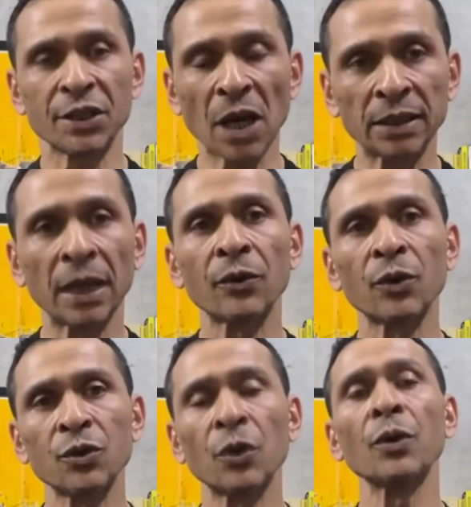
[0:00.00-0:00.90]
সেই
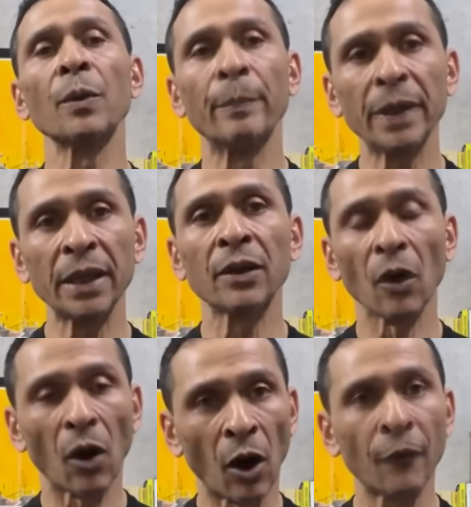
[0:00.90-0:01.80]
সাতান্ন জন
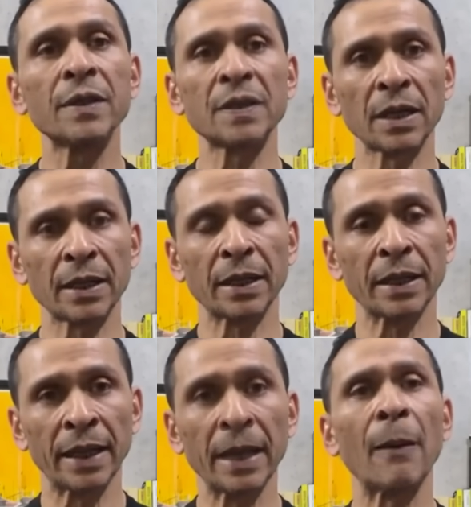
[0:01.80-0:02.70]
বীর
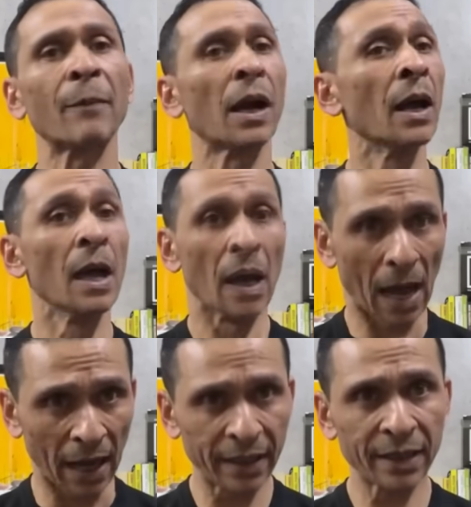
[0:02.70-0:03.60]
অফিসারকে আমরা
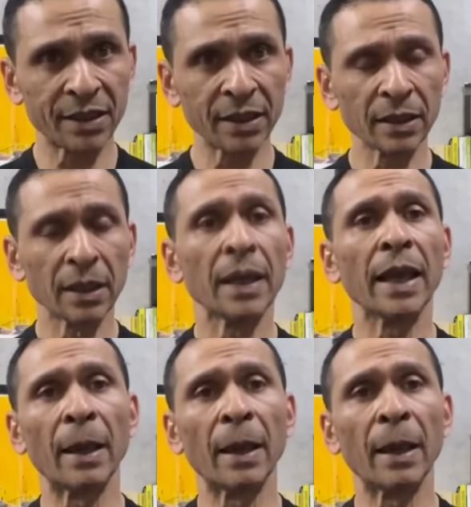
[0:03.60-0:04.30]
হারিয়েছি